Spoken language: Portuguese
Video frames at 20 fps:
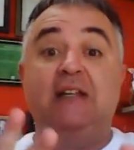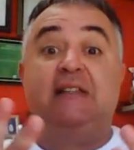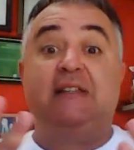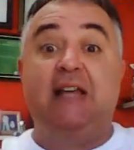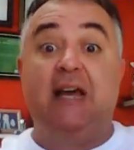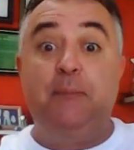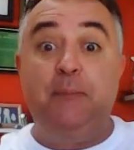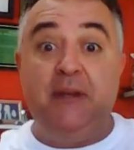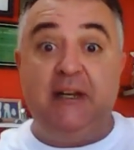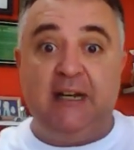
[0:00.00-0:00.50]

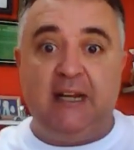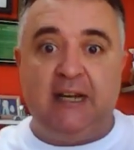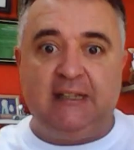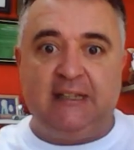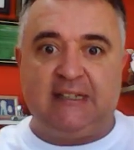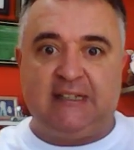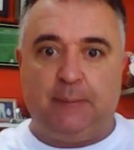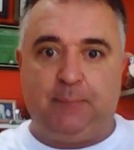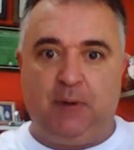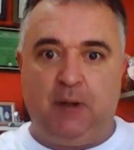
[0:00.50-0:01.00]
Terminando
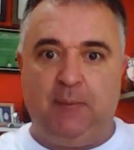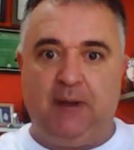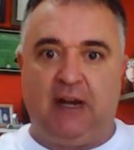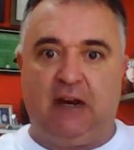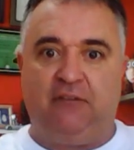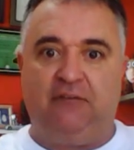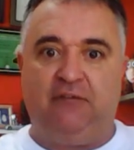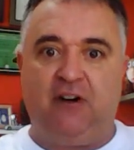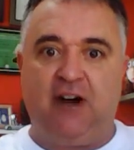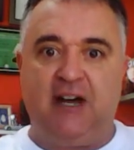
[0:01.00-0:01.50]
essa
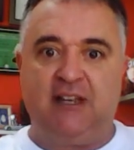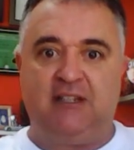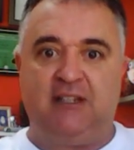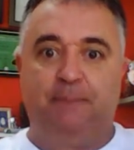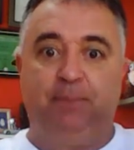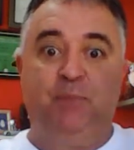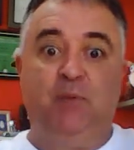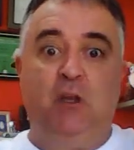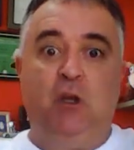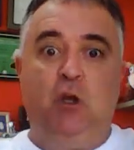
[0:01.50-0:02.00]
primeira
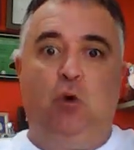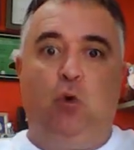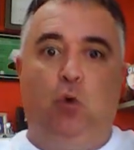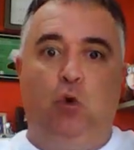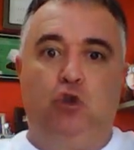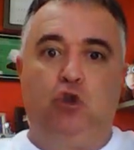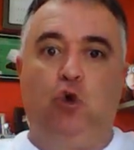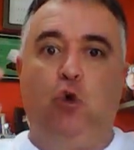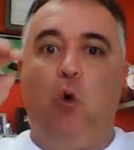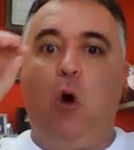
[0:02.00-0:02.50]
fase,
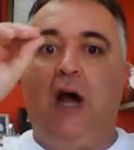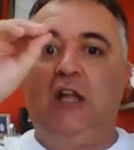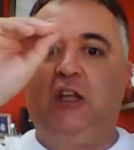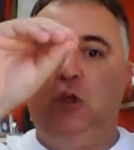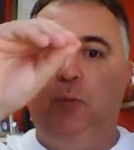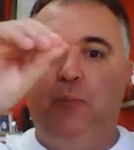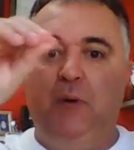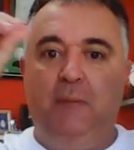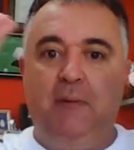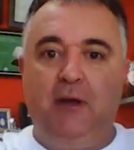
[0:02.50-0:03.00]
os
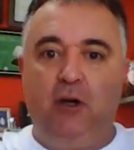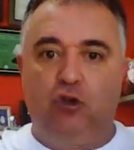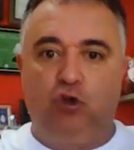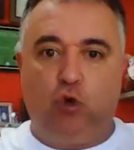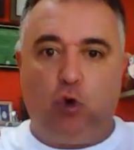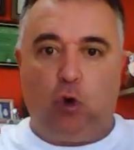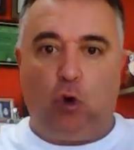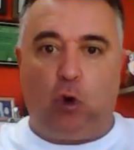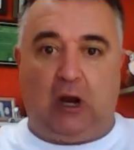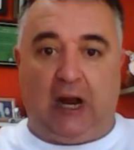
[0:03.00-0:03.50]
quatro primeiros
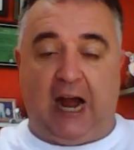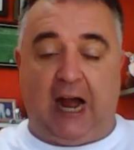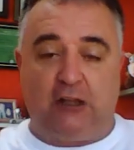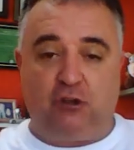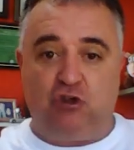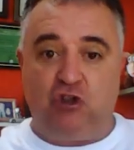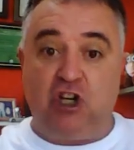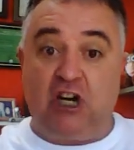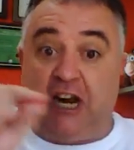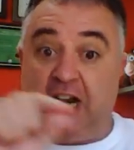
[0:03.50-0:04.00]

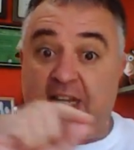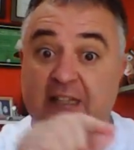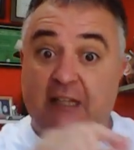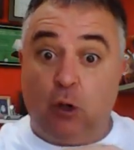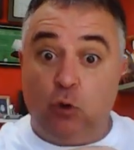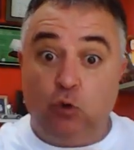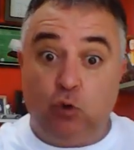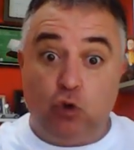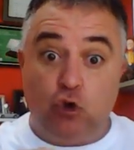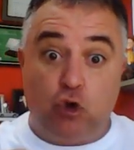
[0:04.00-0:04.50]
colocados de cada
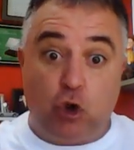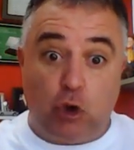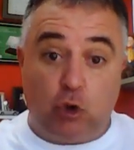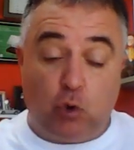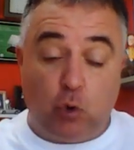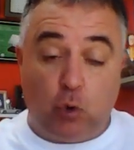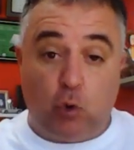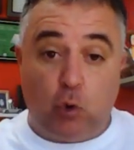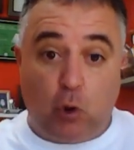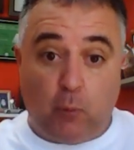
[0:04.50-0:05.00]
um dos
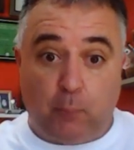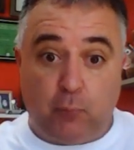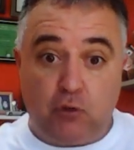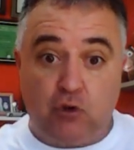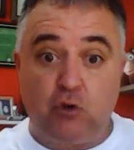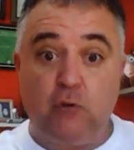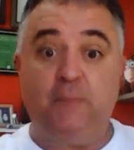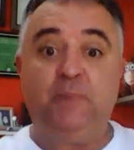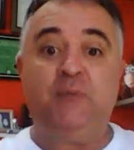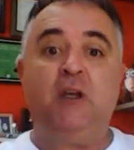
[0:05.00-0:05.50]
oito
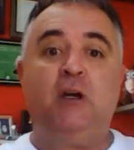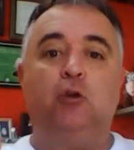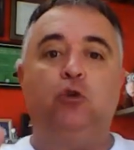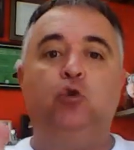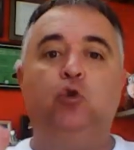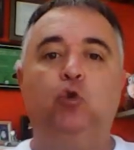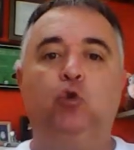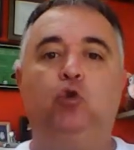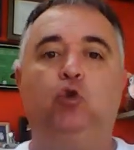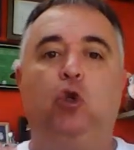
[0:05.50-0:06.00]
grupos num